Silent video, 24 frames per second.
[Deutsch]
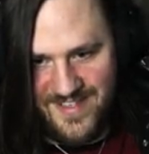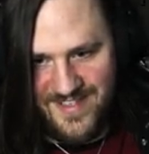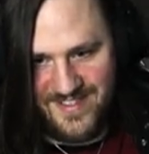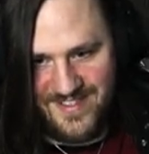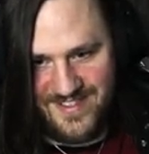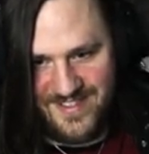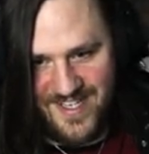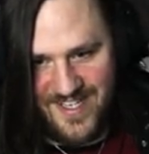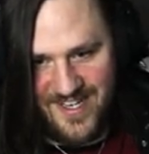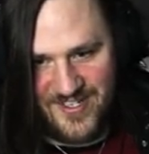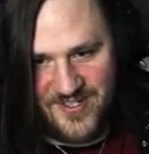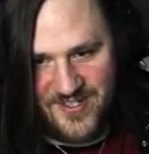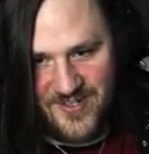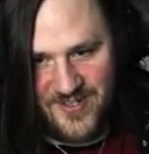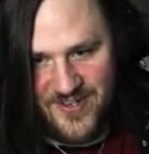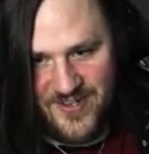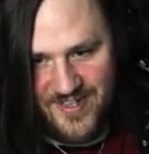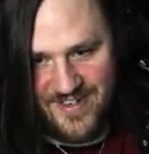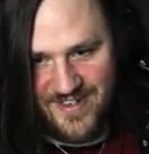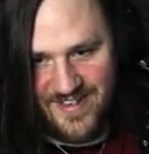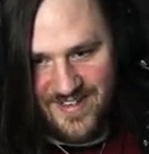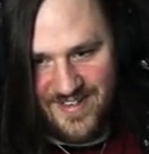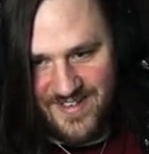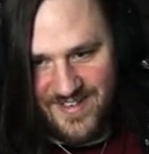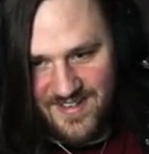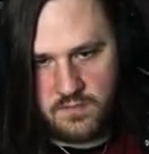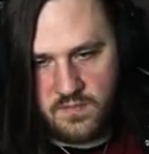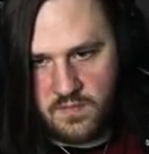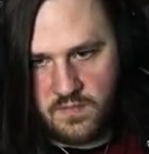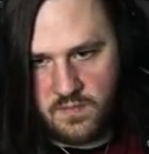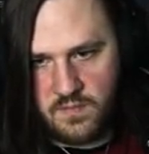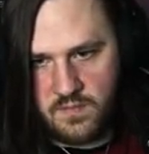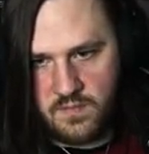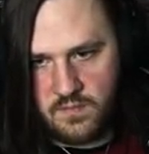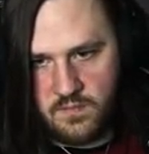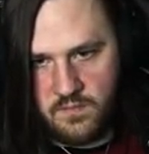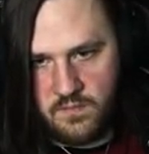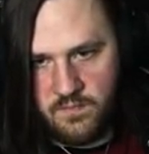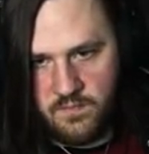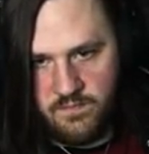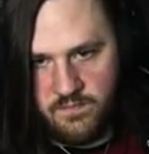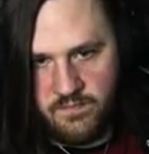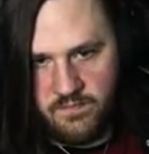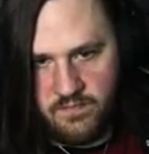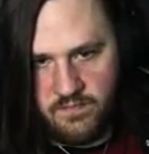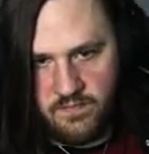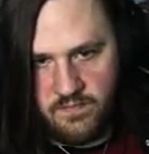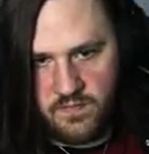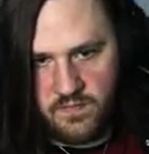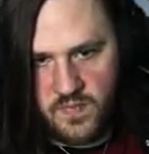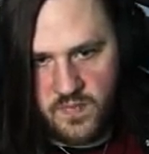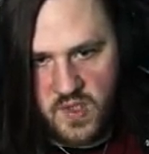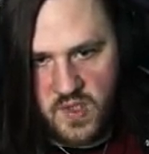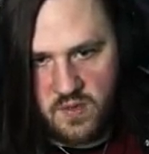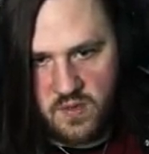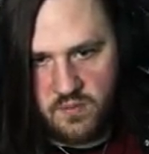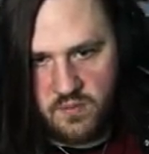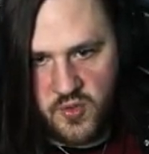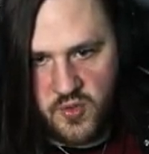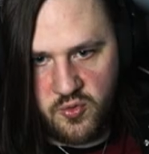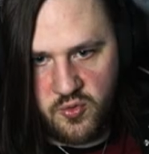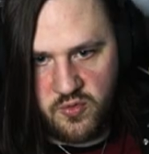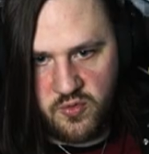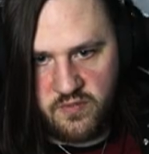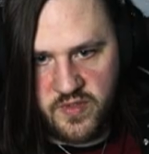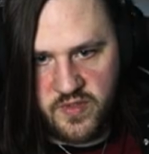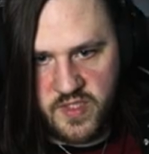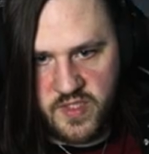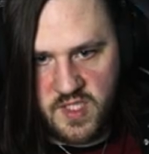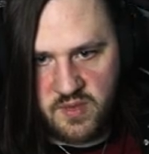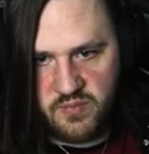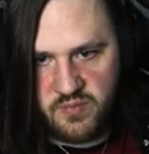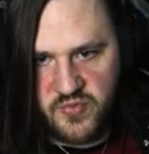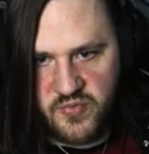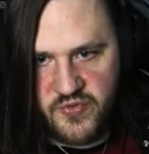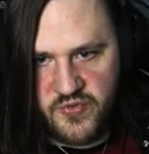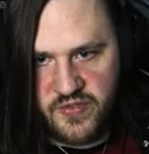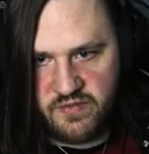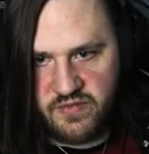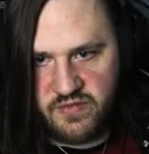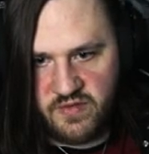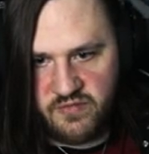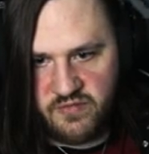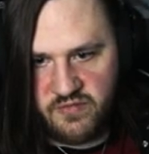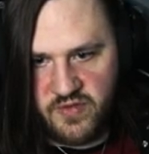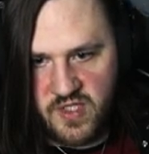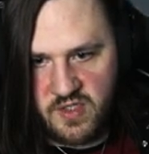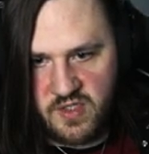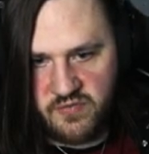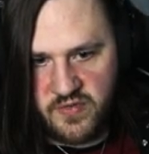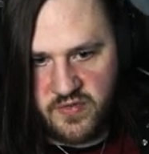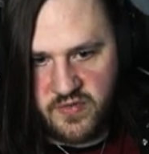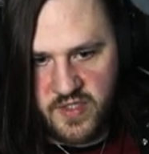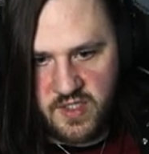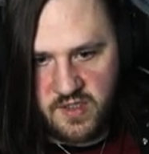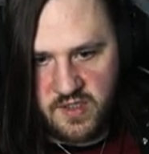Sehr schön. Hm. hm. Bin irgendwie gerade ein bisschen verwirrt, weil